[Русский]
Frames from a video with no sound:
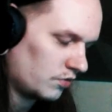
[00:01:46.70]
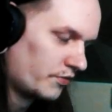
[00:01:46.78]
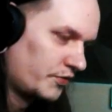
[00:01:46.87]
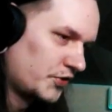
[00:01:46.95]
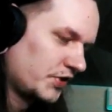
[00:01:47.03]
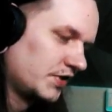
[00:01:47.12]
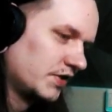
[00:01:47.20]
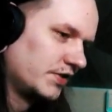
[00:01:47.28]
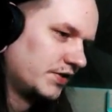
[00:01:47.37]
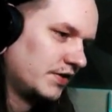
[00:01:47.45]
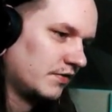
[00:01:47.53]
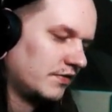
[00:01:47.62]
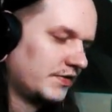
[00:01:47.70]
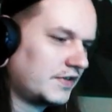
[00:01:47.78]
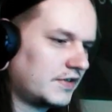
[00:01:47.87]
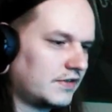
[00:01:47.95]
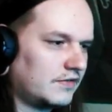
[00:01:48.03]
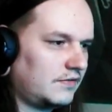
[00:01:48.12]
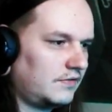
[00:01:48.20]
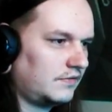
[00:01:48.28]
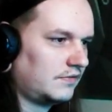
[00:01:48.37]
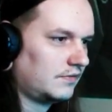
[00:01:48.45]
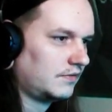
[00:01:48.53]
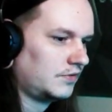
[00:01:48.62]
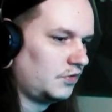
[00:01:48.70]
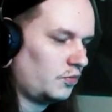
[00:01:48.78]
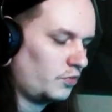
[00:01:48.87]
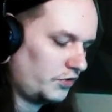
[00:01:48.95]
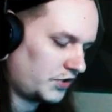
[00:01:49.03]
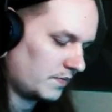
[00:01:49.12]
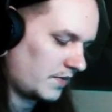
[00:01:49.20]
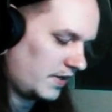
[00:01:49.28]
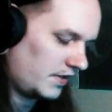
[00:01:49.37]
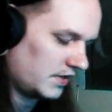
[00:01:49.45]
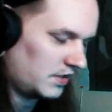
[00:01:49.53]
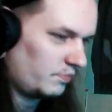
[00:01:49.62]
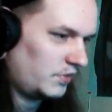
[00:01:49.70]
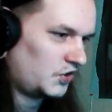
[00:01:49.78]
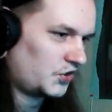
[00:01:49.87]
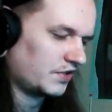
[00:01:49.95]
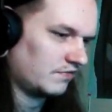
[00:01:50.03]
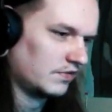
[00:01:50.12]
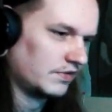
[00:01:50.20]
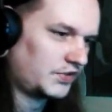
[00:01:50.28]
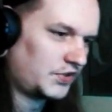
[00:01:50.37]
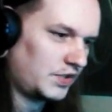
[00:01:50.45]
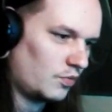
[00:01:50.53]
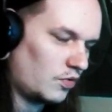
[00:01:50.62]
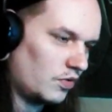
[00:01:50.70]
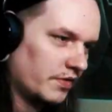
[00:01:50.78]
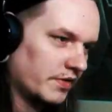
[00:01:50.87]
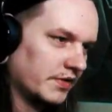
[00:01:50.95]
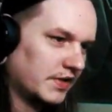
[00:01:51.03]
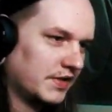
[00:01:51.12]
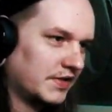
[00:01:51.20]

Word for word: маникюрчик себе сделать. Ну, будете смотреть на типичного Симона